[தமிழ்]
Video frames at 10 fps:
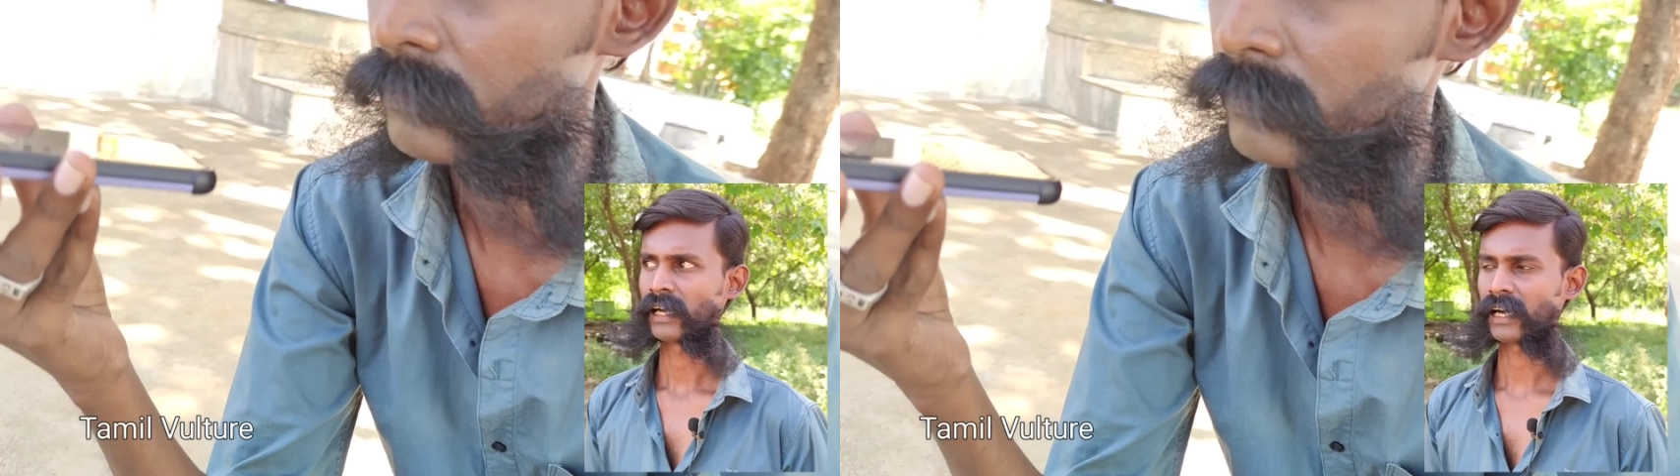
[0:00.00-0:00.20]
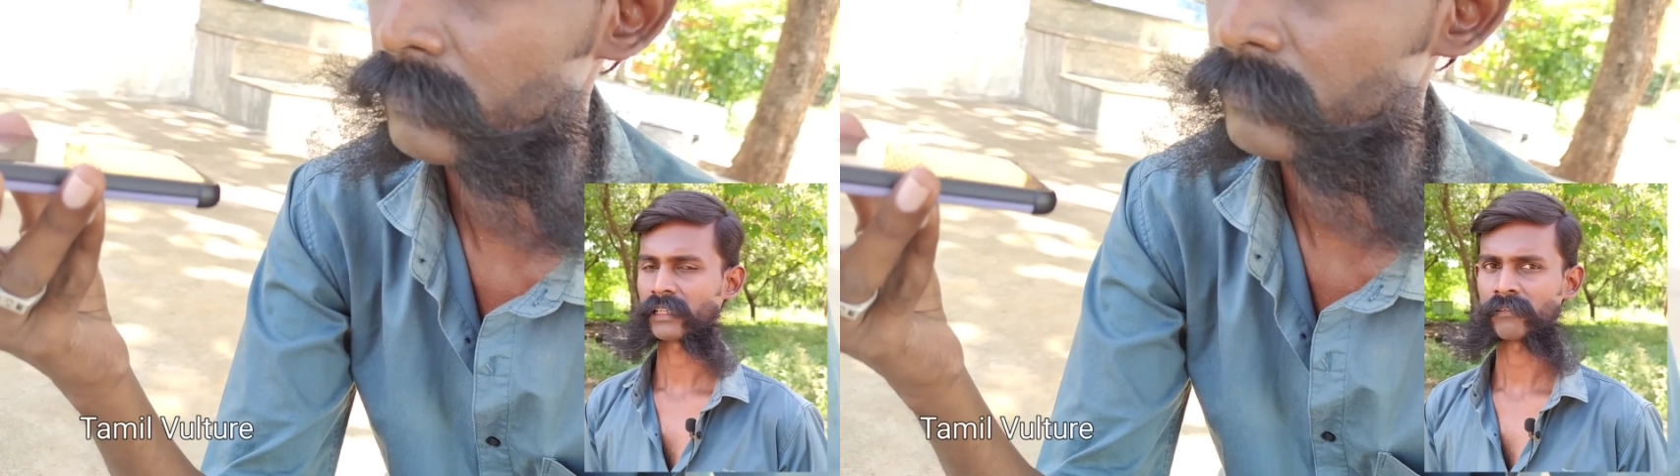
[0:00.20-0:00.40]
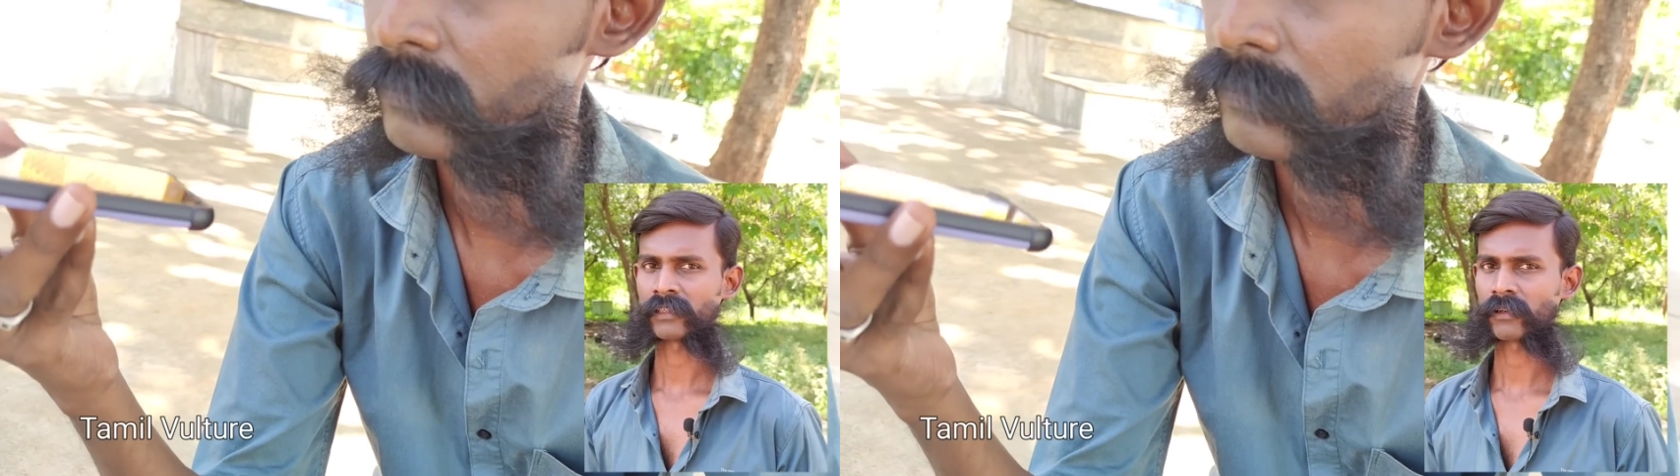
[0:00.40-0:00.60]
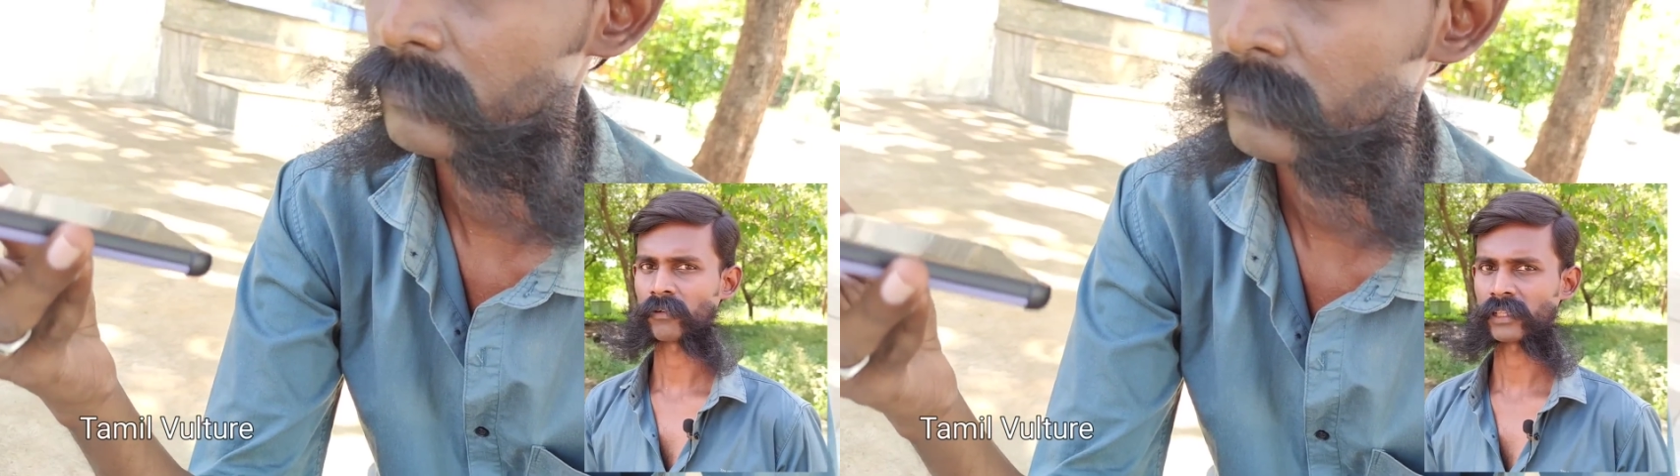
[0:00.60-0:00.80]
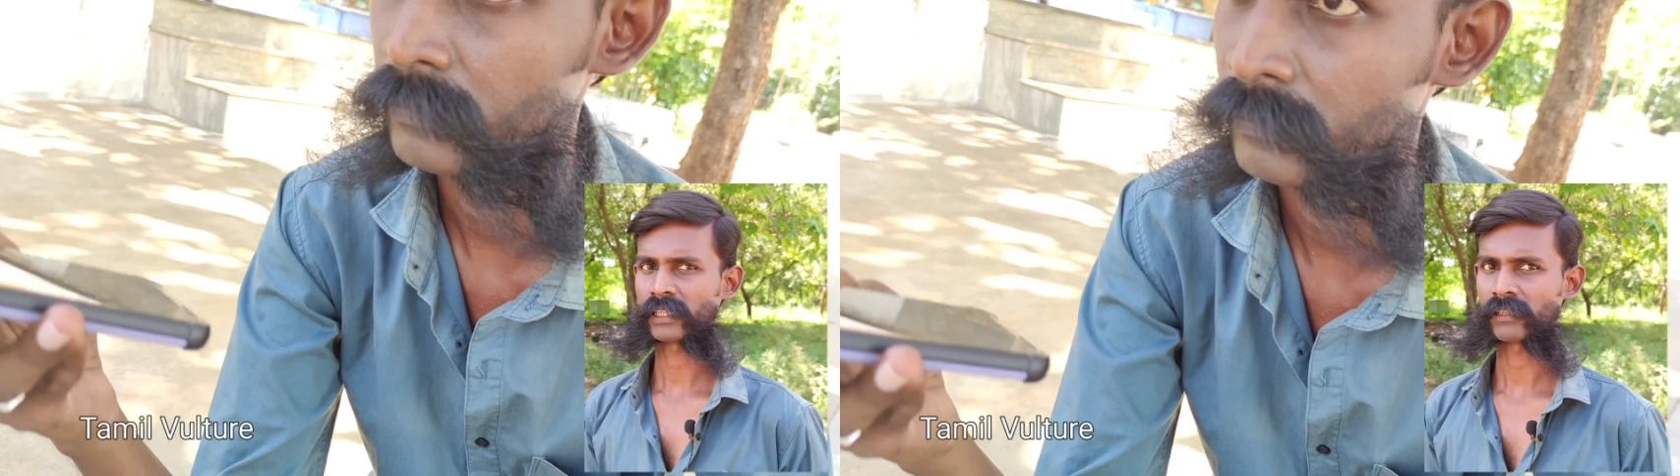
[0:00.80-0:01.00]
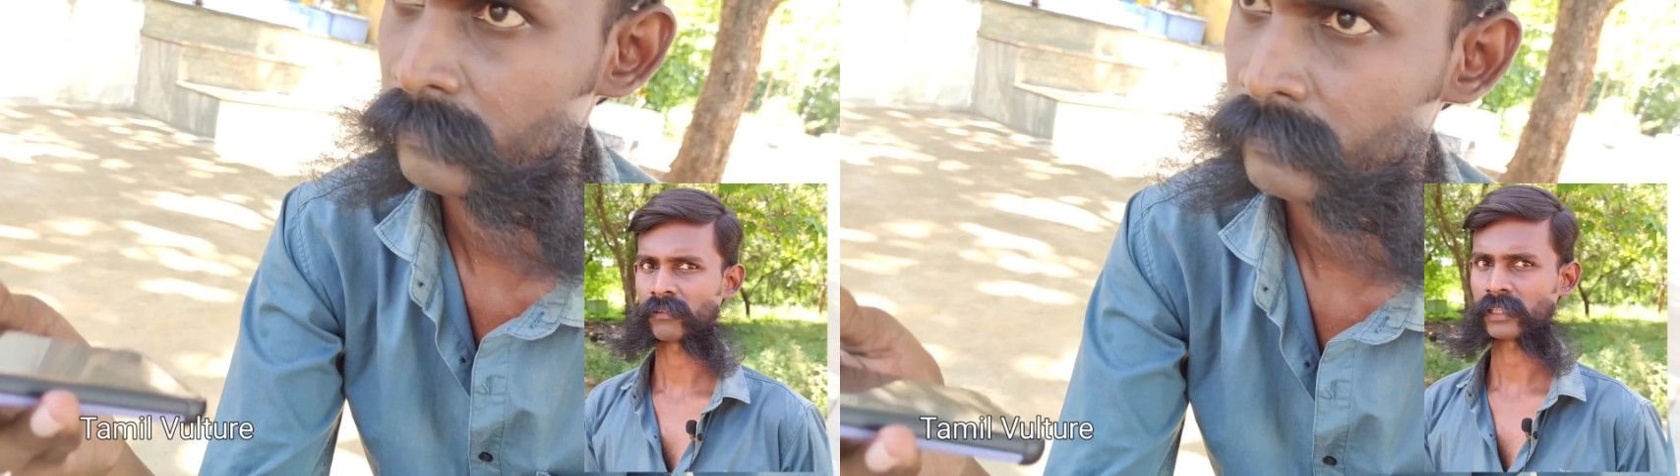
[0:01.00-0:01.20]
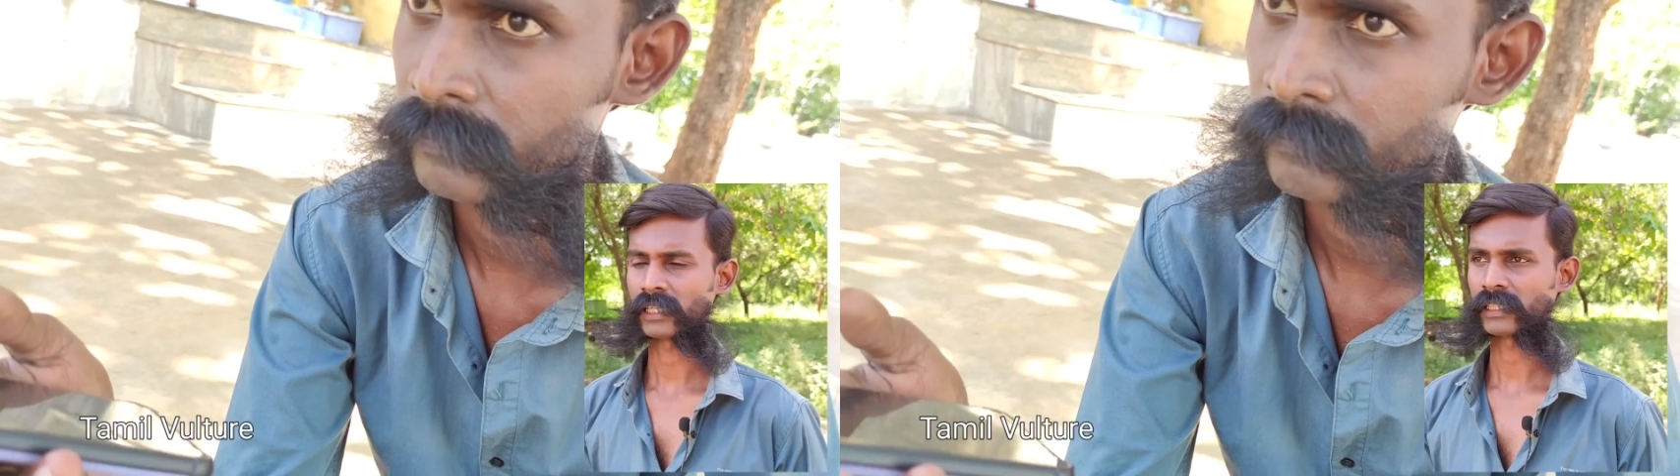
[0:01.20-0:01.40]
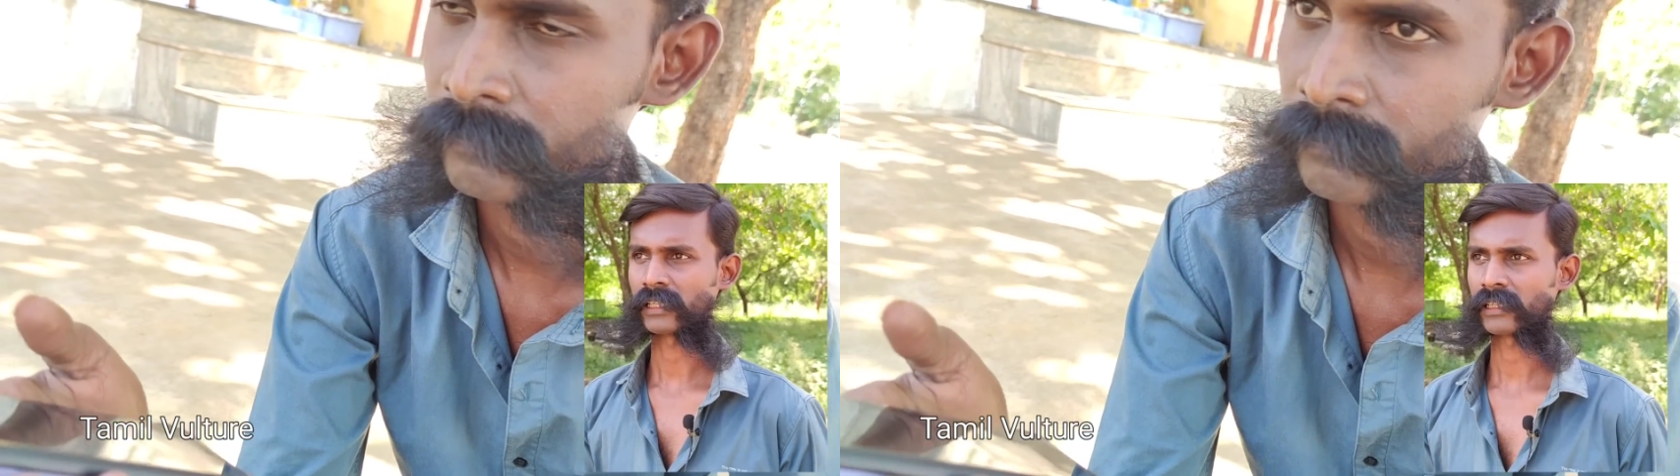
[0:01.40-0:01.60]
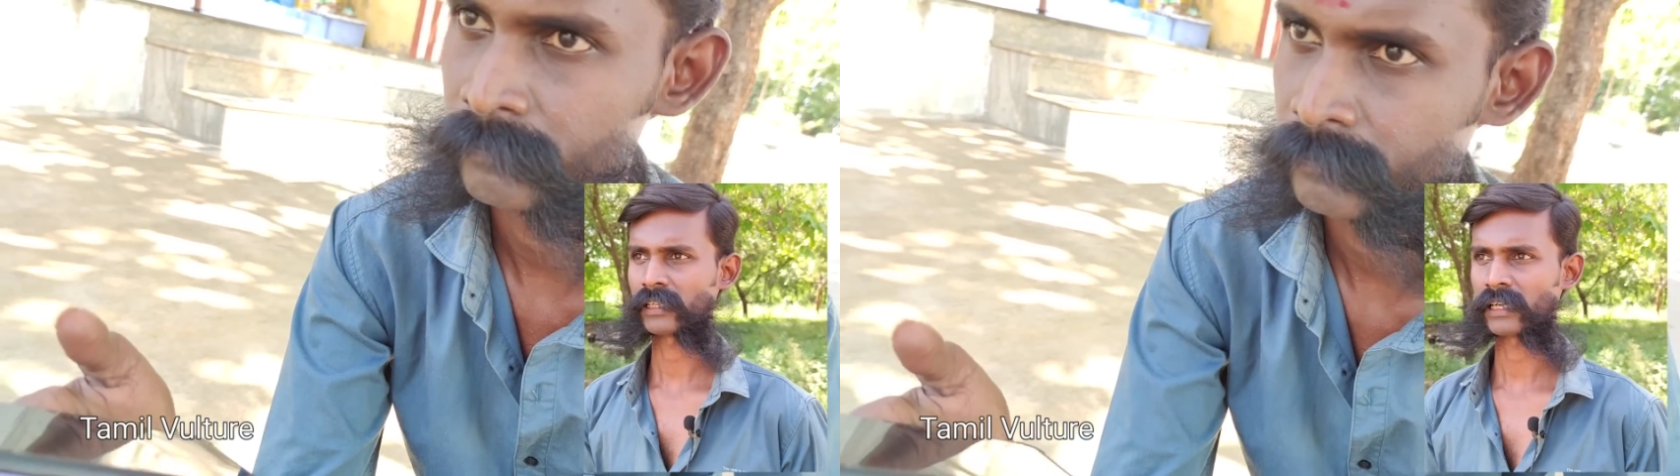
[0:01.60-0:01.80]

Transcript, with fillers: ஆதரவற்ற குழந்தைங்களோட இல்லத்தில்